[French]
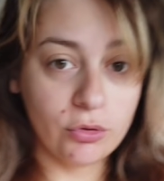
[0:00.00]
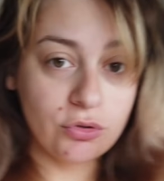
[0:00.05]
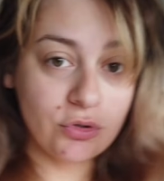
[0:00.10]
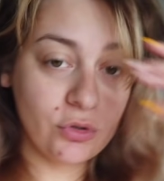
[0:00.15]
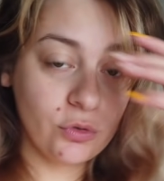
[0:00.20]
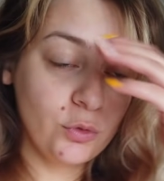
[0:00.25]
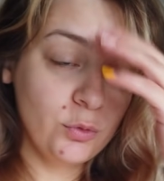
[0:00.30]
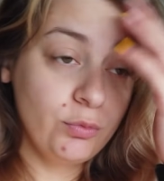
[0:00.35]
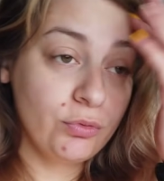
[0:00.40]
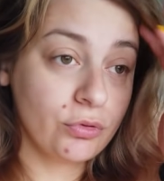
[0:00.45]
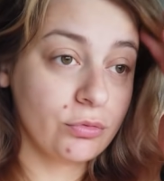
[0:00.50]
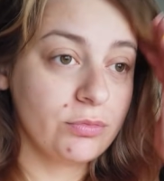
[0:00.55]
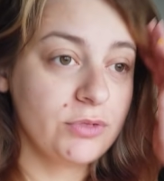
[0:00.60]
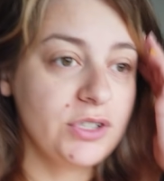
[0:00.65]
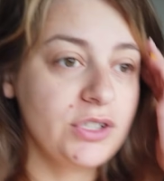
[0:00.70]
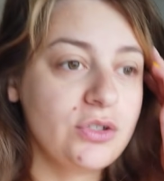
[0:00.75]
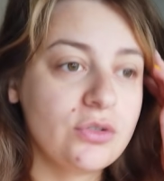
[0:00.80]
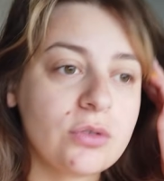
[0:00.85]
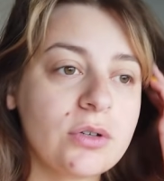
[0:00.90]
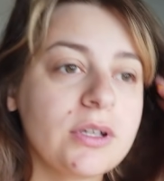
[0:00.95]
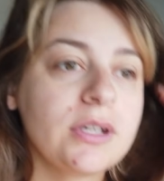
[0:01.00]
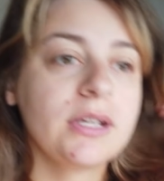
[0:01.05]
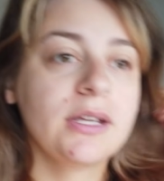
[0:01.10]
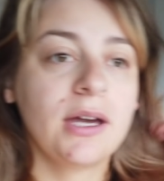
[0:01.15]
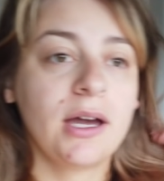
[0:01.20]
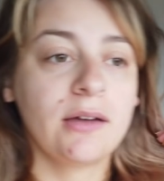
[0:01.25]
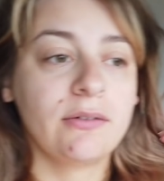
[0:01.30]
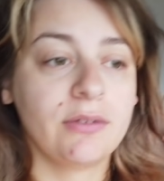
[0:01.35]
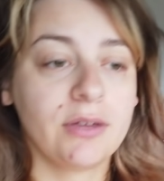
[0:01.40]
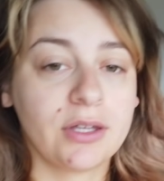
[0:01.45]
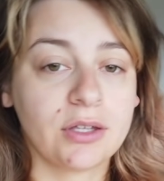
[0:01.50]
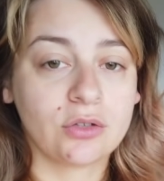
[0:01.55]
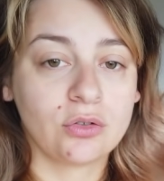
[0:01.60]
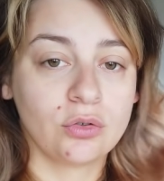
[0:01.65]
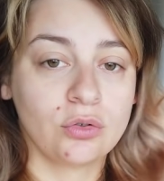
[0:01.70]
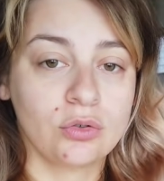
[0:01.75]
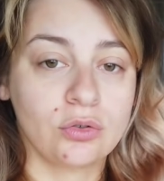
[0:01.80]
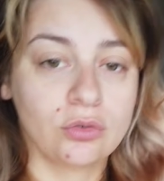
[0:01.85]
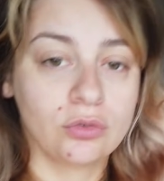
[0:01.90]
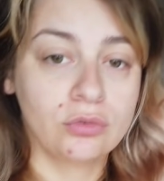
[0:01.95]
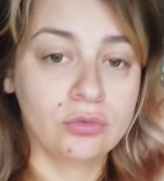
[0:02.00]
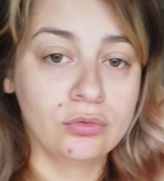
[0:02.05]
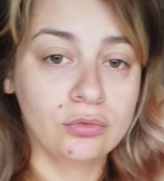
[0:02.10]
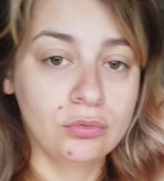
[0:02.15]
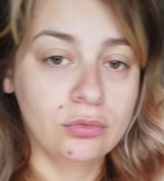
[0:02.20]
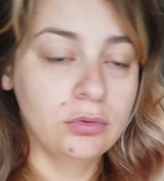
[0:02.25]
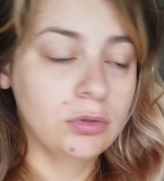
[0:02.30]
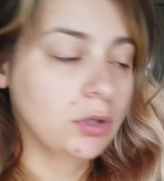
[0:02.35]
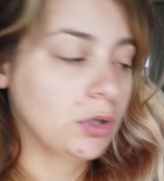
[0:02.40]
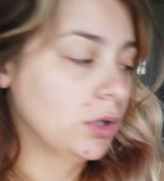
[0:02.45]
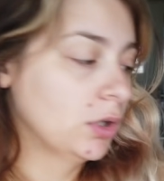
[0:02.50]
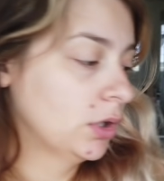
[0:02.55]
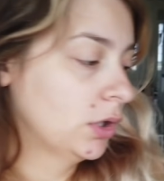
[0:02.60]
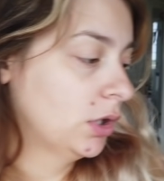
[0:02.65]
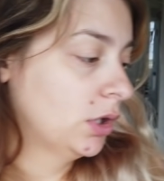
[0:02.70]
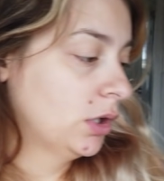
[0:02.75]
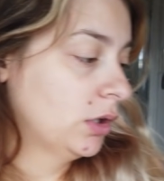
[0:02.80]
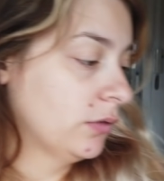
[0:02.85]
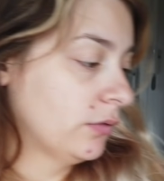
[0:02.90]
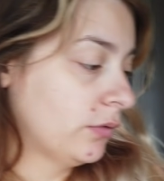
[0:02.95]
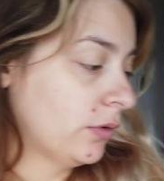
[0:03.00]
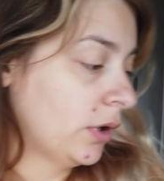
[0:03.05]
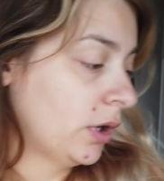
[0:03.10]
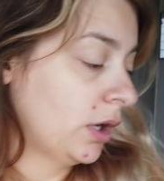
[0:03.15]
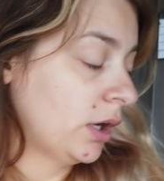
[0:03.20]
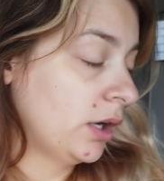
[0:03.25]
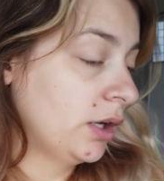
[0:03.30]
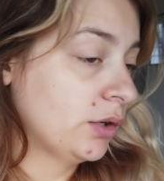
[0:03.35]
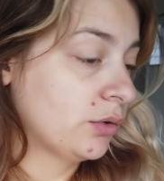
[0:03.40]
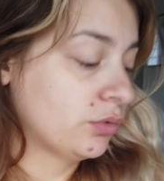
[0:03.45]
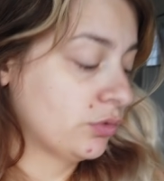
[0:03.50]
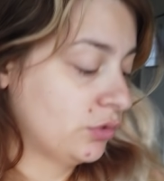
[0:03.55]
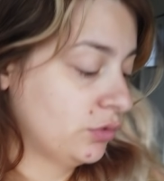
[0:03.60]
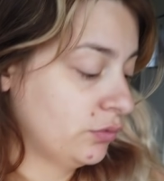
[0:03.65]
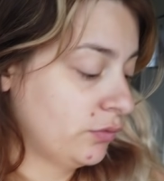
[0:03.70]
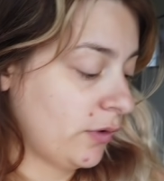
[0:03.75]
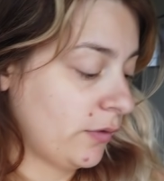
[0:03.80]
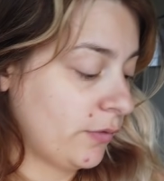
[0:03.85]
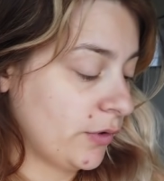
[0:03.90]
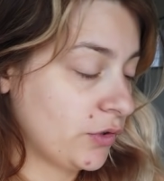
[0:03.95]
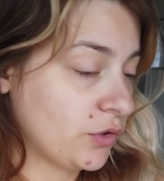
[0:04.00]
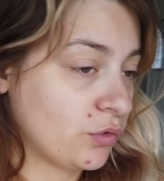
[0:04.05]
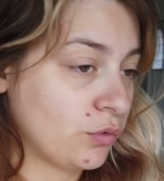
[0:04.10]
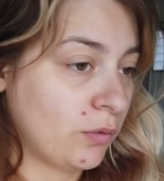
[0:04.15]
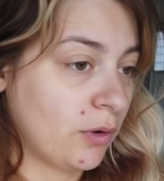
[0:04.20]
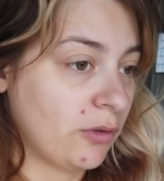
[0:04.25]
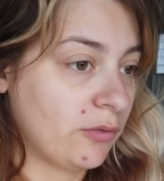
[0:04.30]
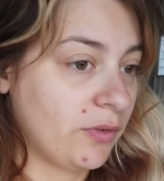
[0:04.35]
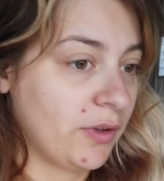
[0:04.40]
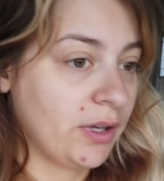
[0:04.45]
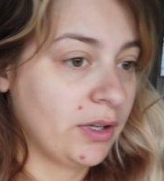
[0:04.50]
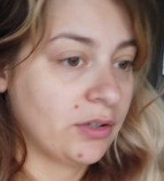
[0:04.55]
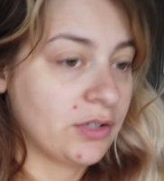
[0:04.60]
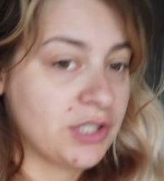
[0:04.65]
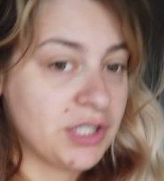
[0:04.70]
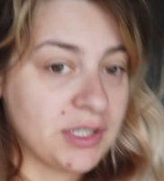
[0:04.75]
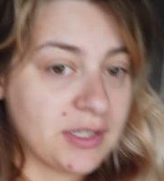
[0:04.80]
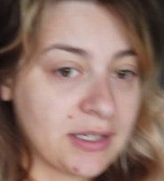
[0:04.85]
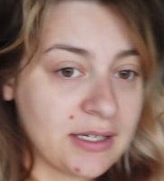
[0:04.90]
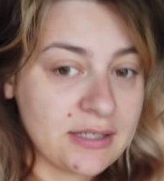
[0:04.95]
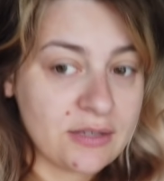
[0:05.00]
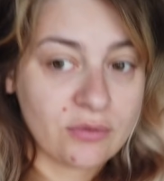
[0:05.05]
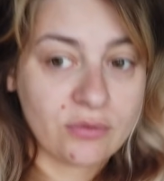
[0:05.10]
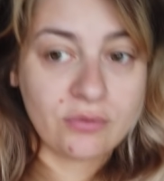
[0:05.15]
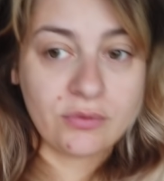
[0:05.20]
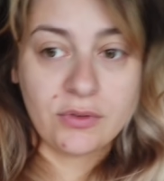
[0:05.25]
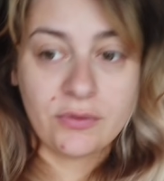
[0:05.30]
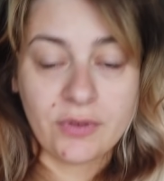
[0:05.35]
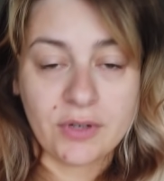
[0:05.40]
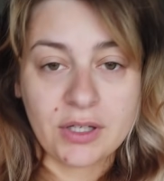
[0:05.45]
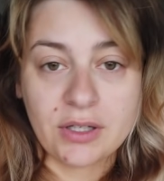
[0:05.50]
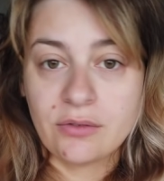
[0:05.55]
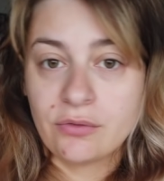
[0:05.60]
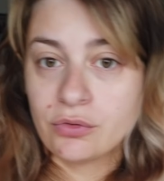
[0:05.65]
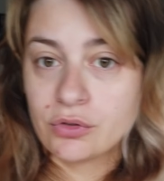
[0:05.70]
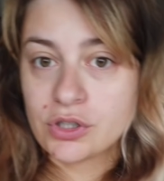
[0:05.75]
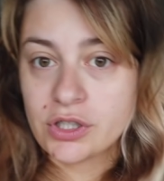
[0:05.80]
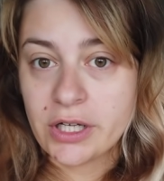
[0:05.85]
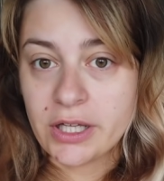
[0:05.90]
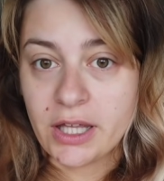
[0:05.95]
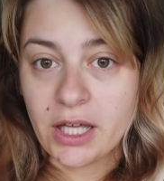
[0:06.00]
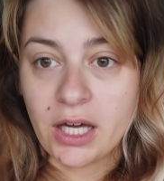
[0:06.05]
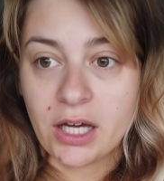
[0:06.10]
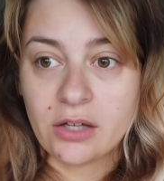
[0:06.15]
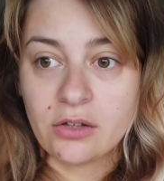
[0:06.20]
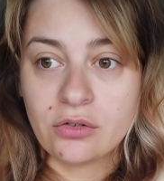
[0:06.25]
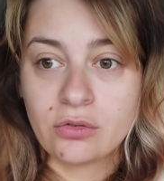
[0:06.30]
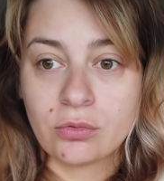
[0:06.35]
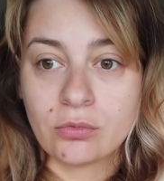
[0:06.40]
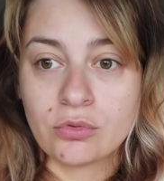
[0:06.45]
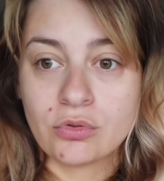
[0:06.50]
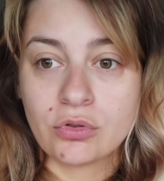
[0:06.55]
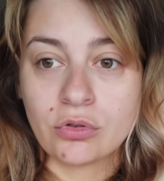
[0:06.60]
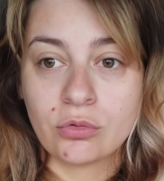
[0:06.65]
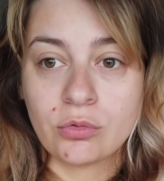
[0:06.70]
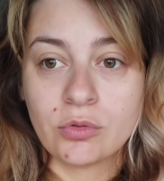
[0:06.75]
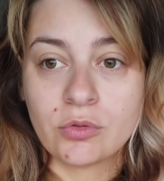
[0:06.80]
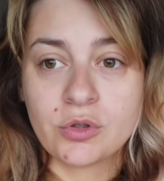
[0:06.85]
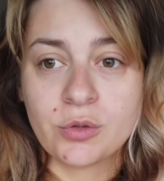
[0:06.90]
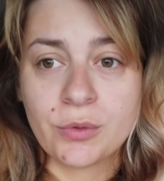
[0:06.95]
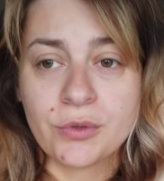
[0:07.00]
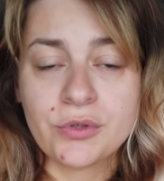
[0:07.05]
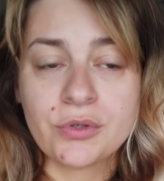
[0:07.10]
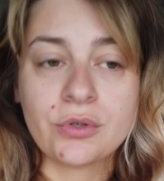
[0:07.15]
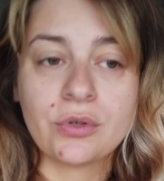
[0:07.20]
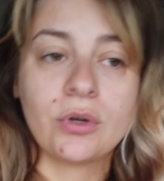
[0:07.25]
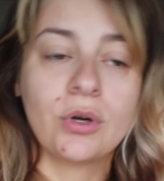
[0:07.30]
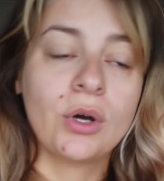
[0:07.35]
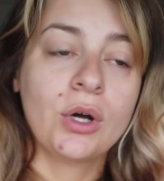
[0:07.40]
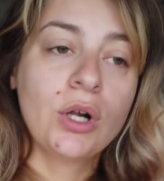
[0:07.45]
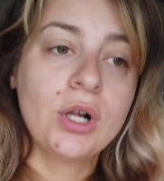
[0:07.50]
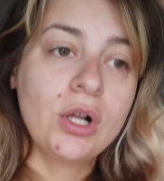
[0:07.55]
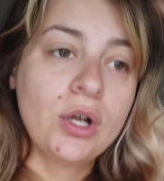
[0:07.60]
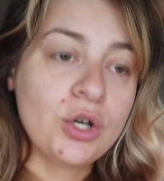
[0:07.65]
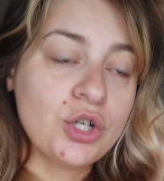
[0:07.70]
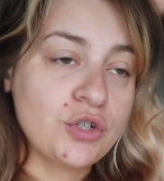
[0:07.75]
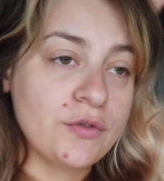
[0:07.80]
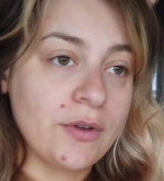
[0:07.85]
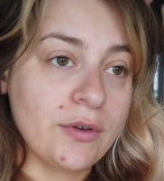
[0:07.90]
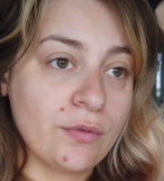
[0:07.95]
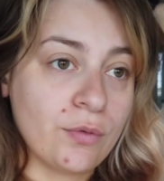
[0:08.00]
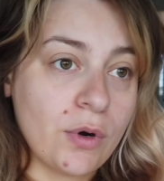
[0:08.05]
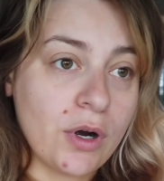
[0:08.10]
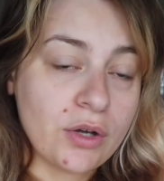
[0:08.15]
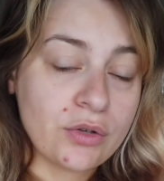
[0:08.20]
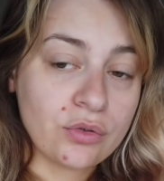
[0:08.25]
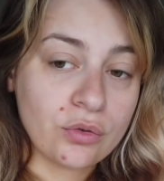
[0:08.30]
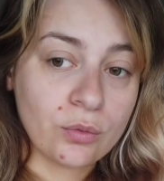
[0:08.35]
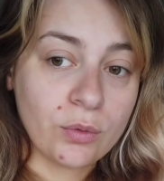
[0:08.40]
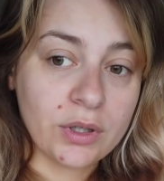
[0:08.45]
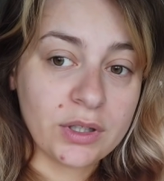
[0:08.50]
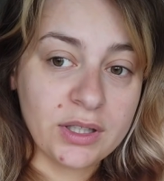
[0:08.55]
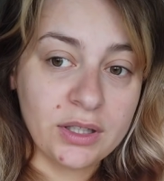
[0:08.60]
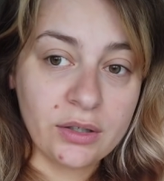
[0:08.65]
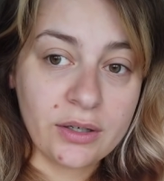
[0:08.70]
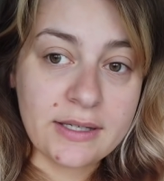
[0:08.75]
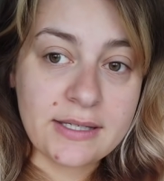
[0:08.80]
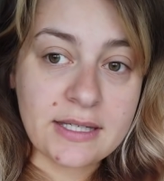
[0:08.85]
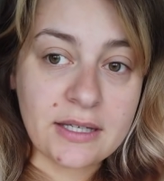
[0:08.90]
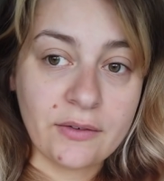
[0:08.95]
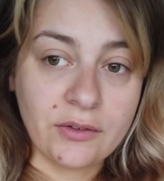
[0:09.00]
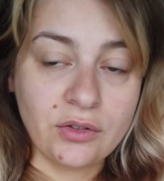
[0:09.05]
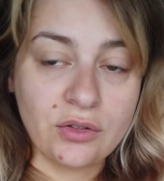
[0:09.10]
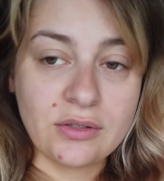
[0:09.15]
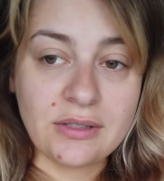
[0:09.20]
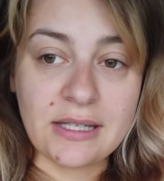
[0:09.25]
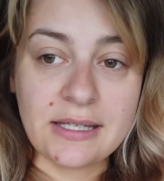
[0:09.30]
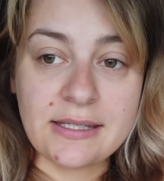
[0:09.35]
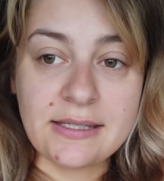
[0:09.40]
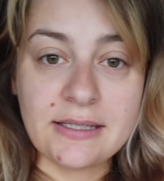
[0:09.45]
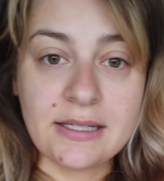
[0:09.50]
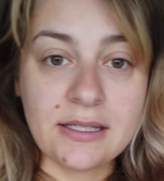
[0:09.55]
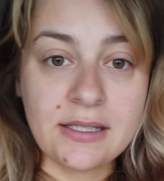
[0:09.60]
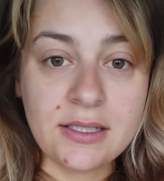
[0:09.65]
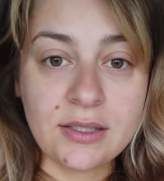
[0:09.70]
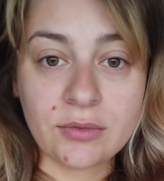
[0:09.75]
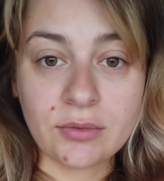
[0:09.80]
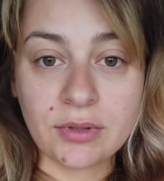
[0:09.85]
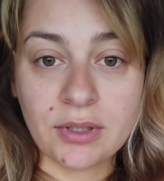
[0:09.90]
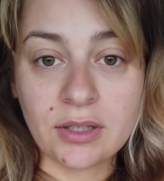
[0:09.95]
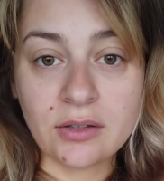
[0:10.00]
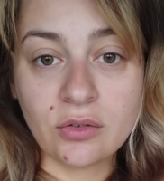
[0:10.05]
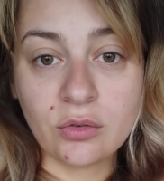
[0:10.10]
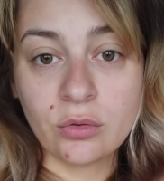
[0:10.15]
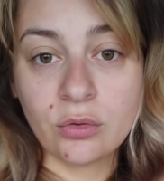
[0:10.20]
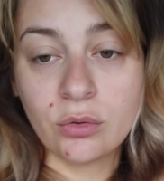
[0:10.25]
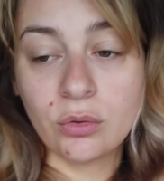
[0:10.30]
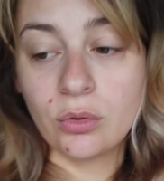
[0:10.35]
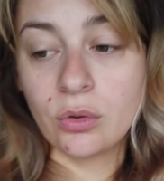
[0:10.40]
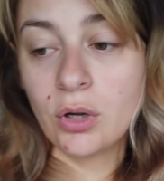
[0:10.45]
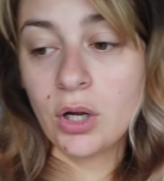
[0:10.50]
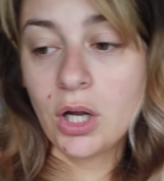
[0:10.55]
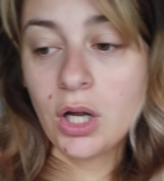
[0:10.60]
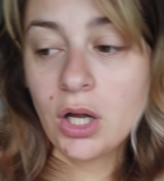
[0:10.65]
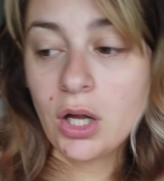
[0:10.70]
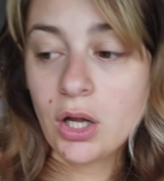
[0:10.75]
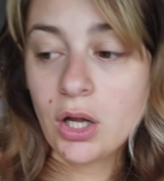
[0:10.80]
prend aujourd'hui pour une petite journée avec nous. Voilà, écoutez, on va voir ce qu'on va faire. J'ai très envie, enfin, il faut que j'aille à Action aujourd'hui, donc je pense que je vais voir selon à quelle heure elle sera avec de sa sieste, si on attend euh,